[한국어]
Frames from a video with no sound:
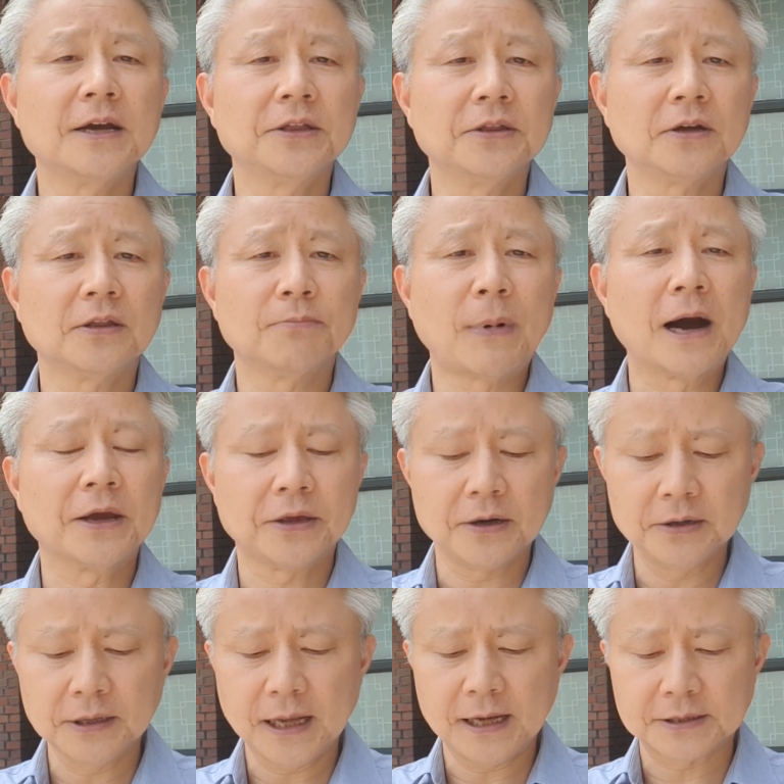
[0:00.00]
있는
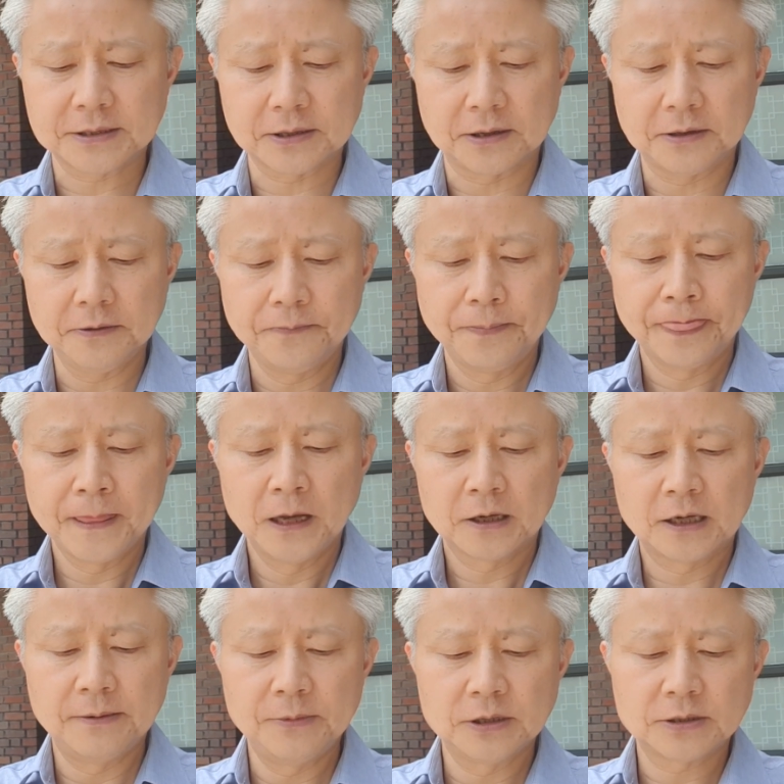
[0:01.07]
만경대에서
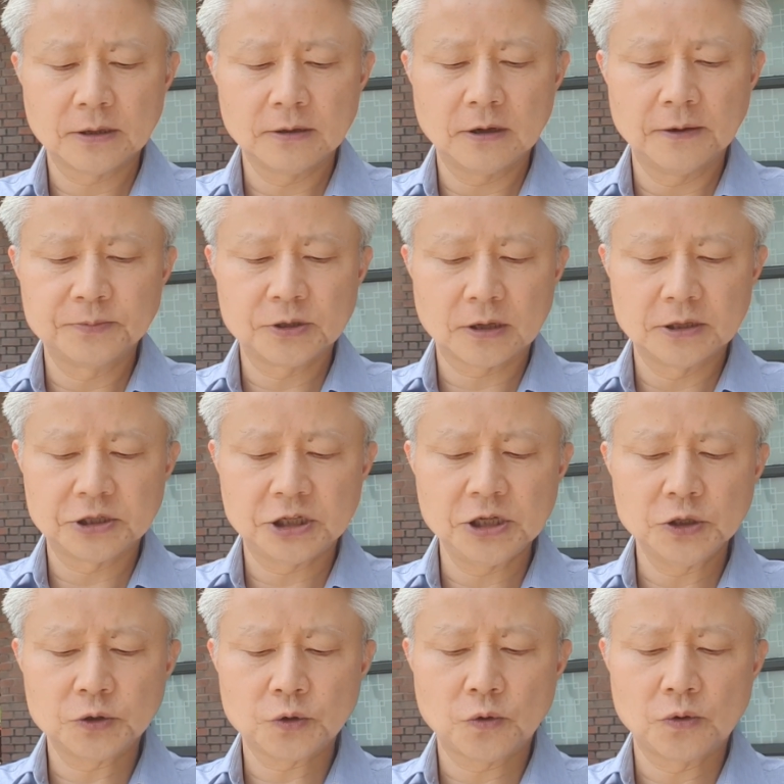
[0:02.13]
김일성 업적을
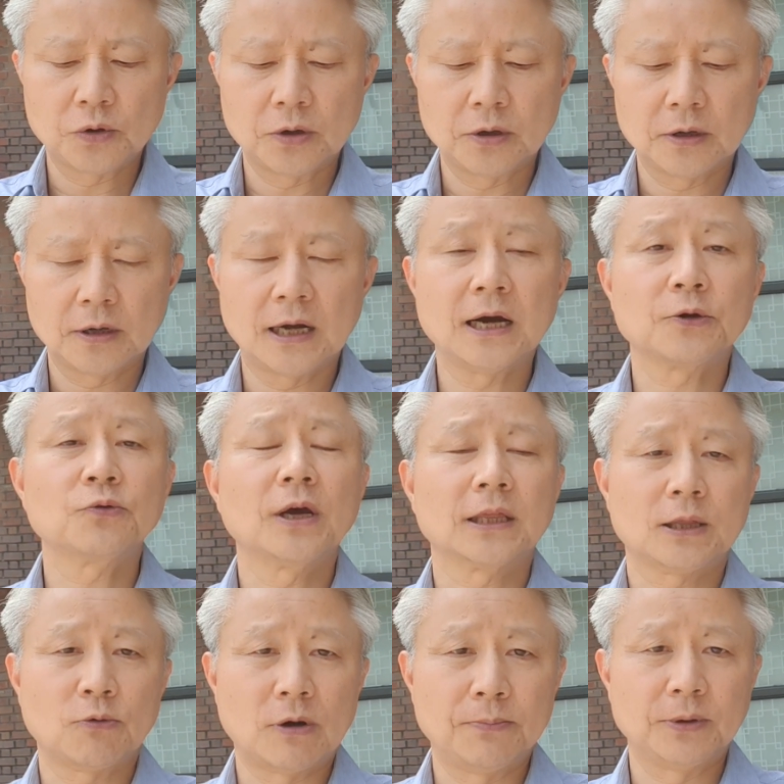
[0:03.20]
칭송하기도
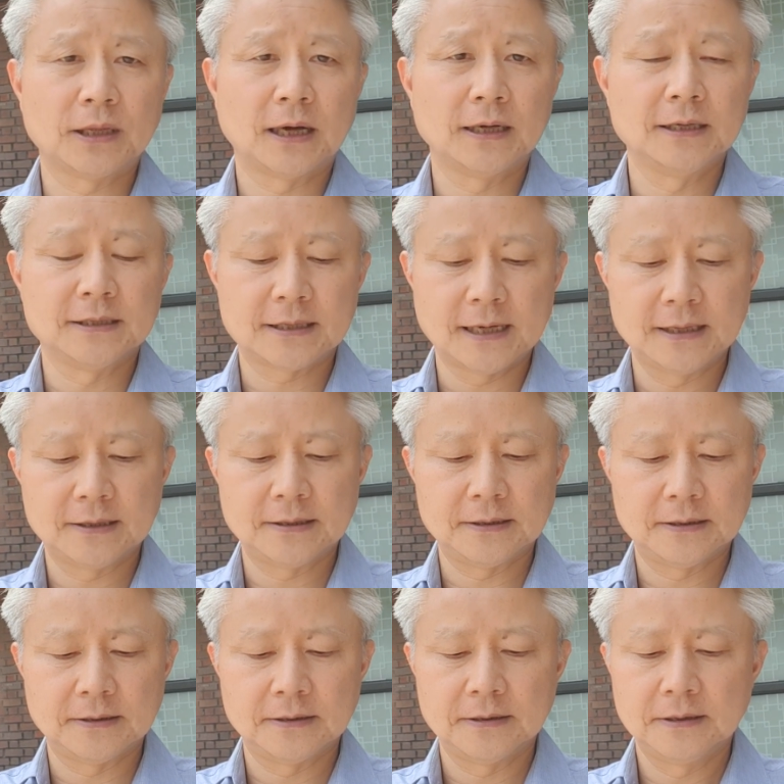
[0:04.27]
했다고 합니다. 이
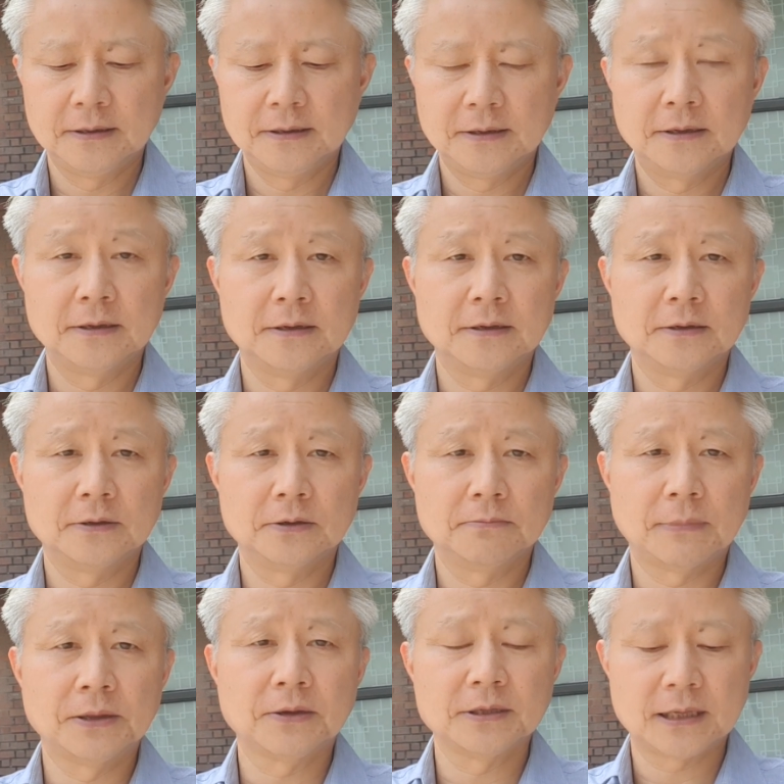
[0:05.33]
사이트 어,
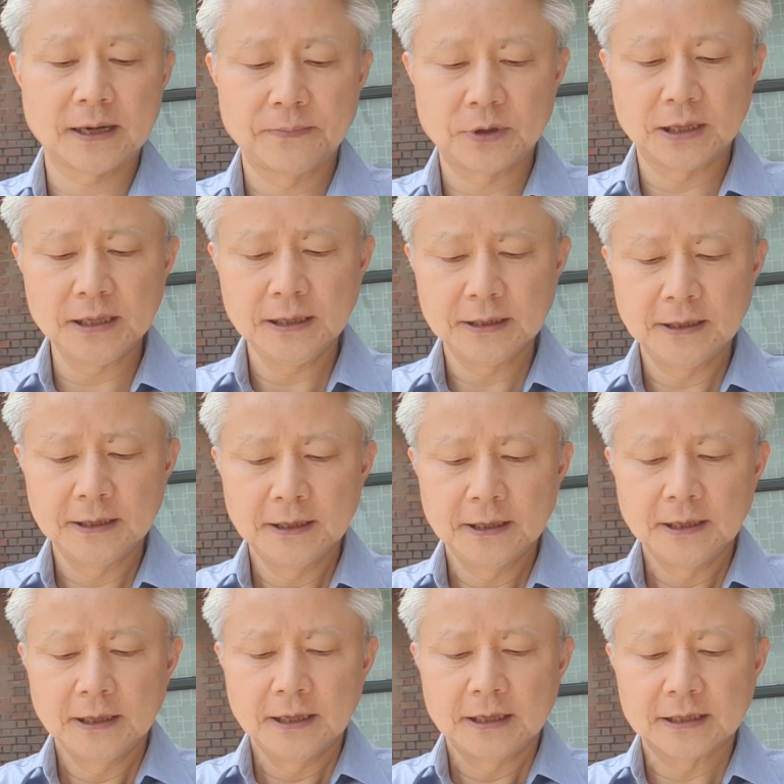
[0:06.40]
만든 사람들이
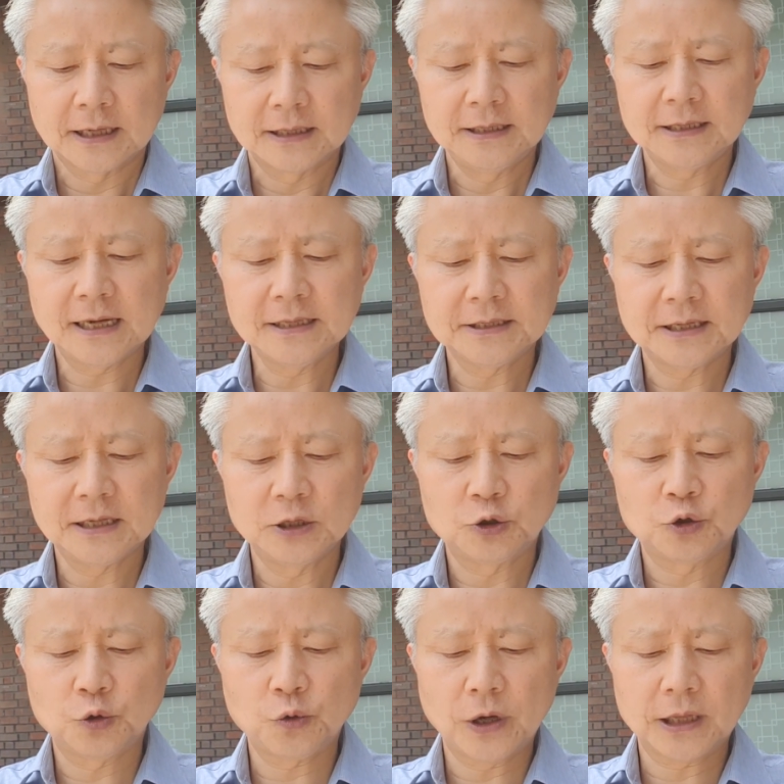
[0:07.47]
이 단체를
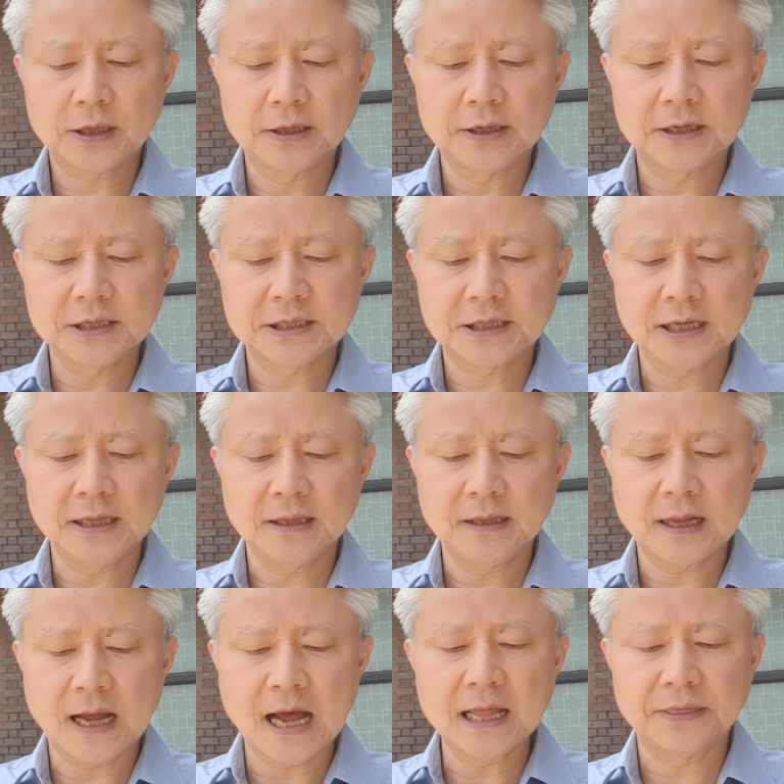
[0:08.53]
주도했던
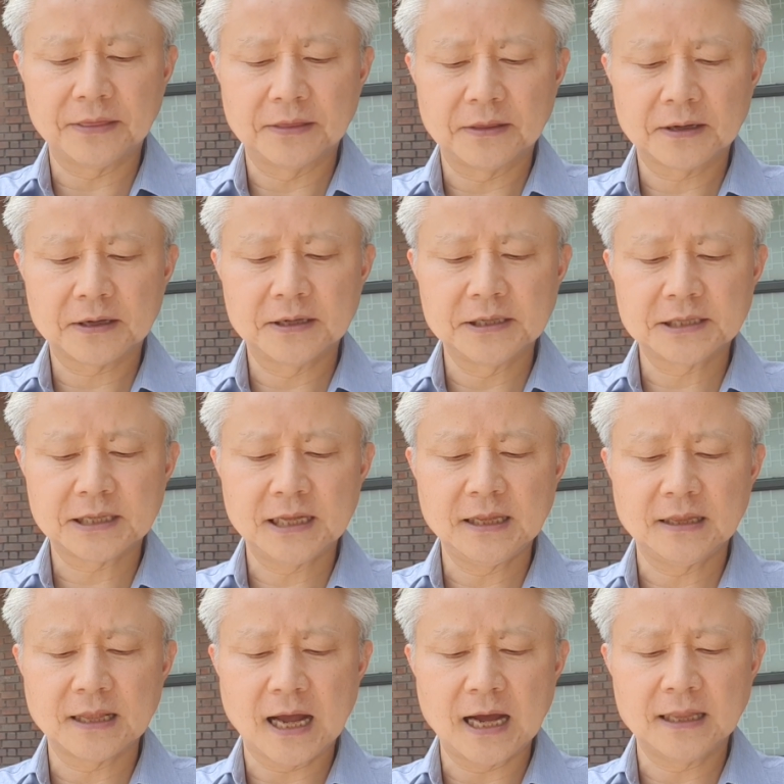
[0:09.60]
크리스틴 안,
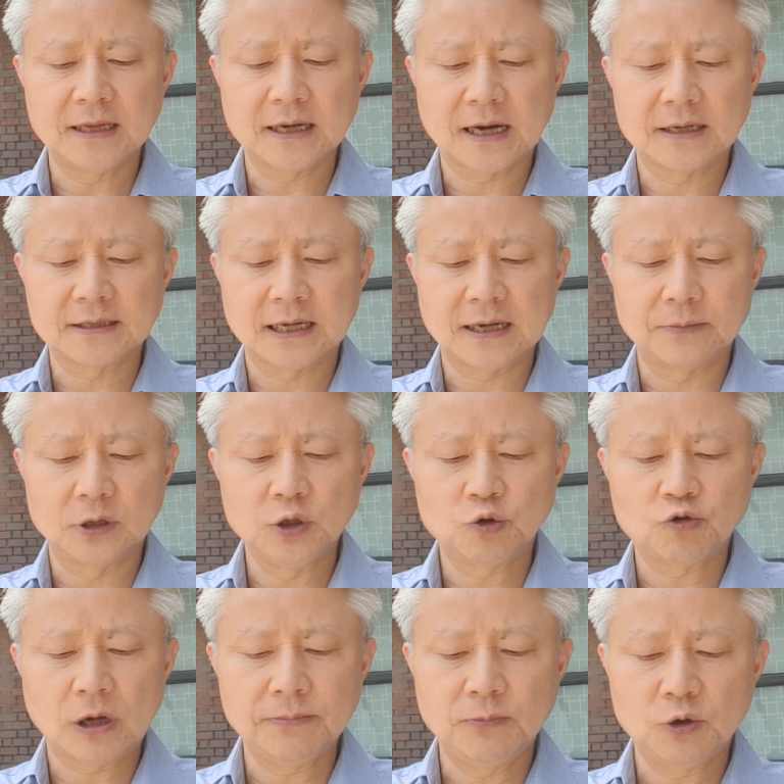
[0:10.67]
크리스틴 안이라는 사람은
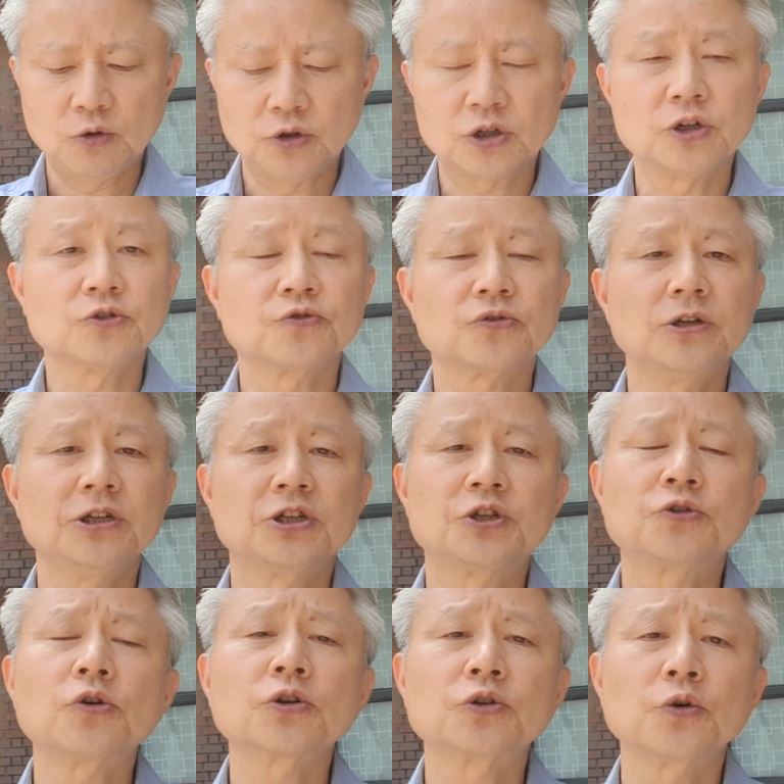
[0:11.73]
주한미군 철수를
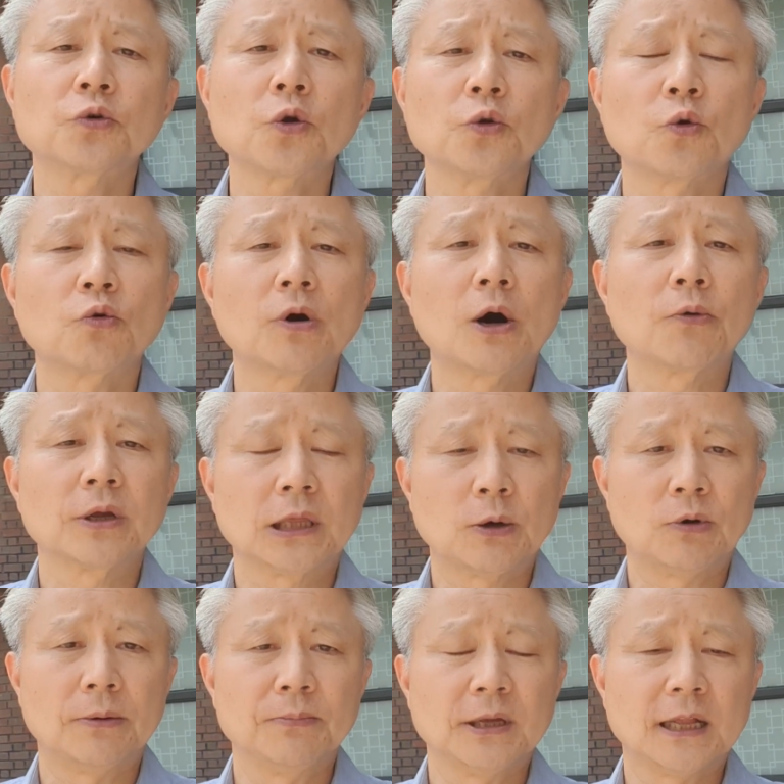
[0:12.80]
지속적으로 요구하고
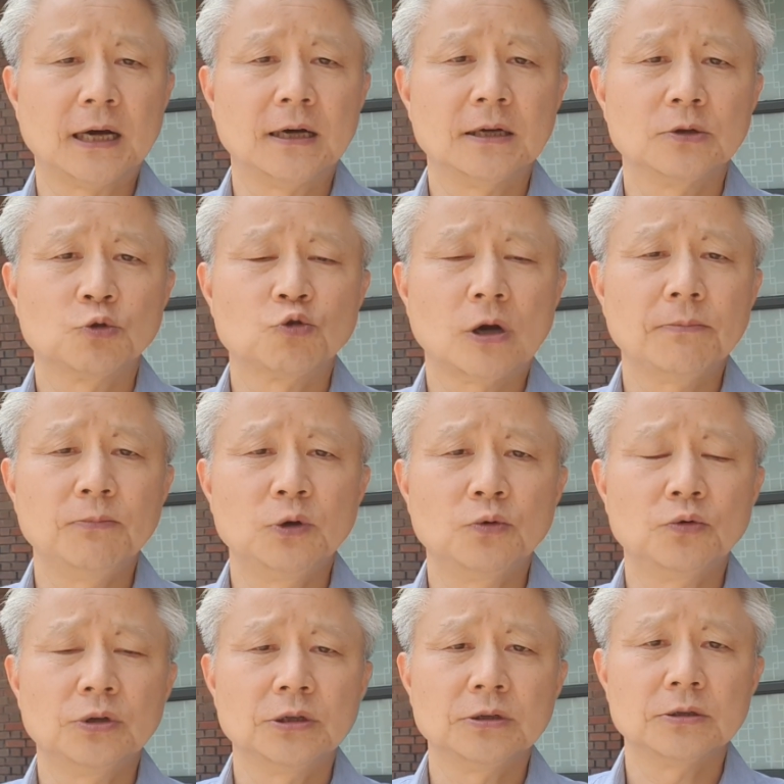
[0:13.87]
있다고 합니다.
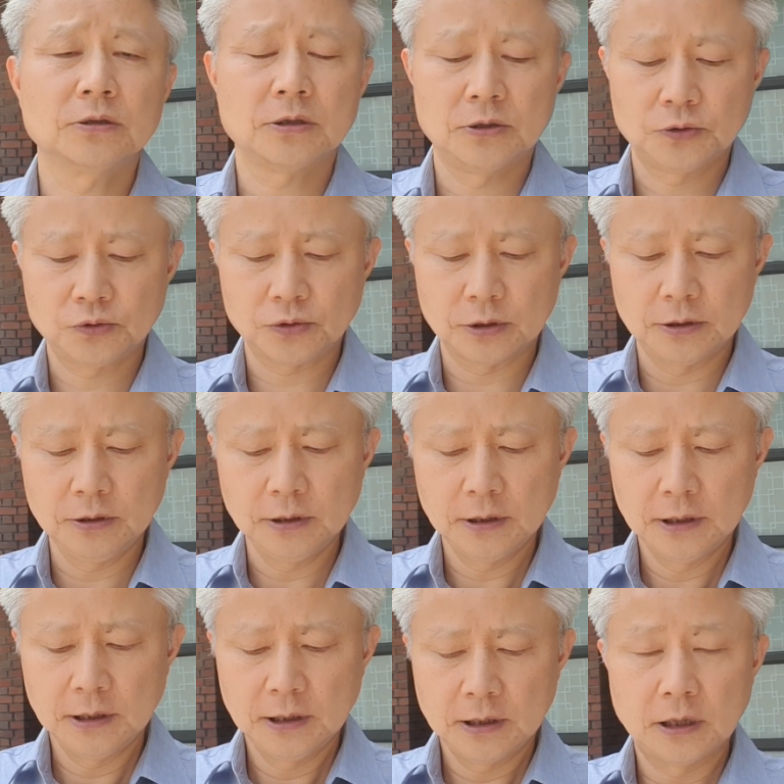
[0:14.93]
주한미군 철수를
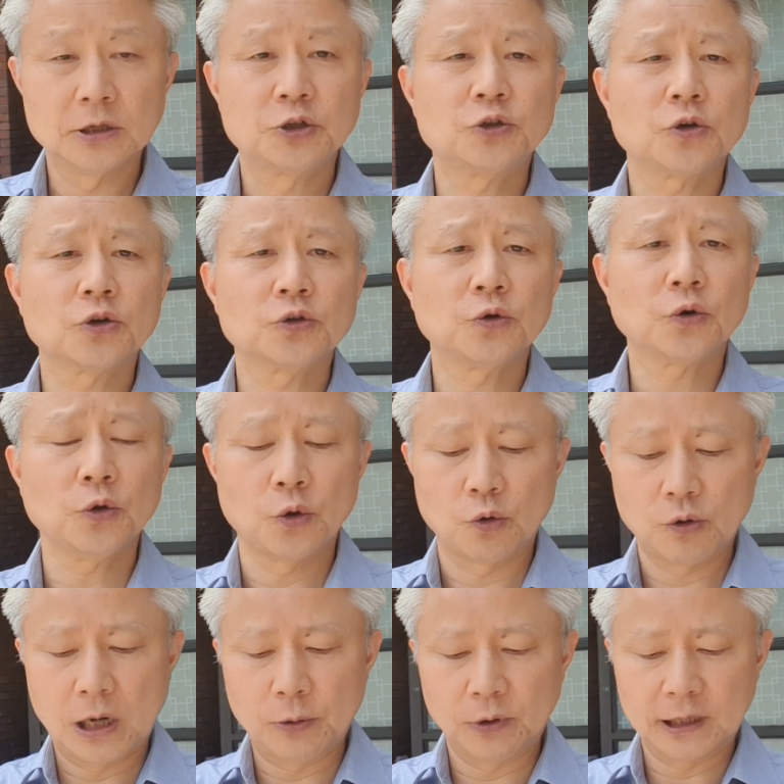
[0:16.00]
어, 지속적으로
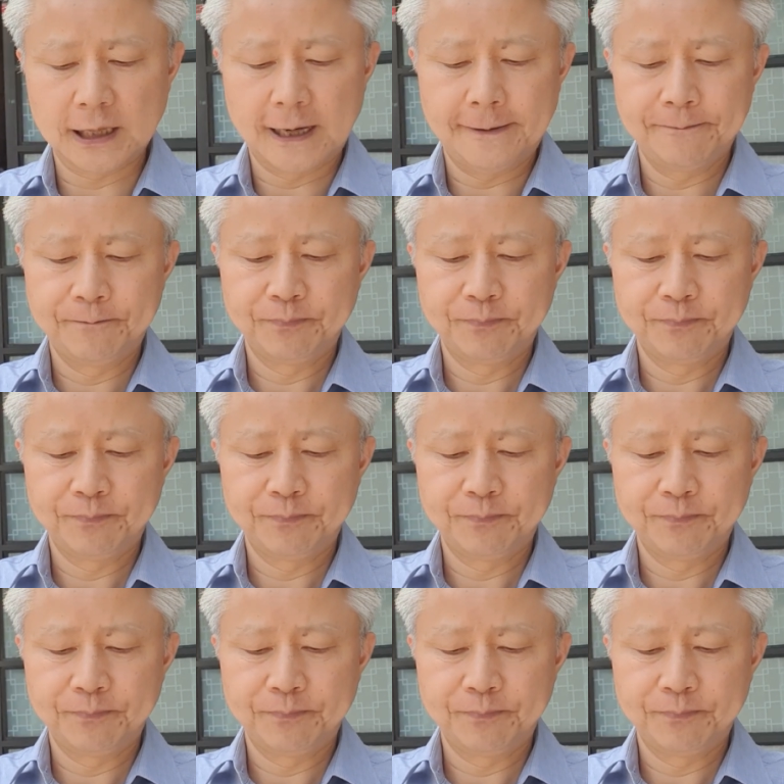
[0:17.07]
요구하고 있다.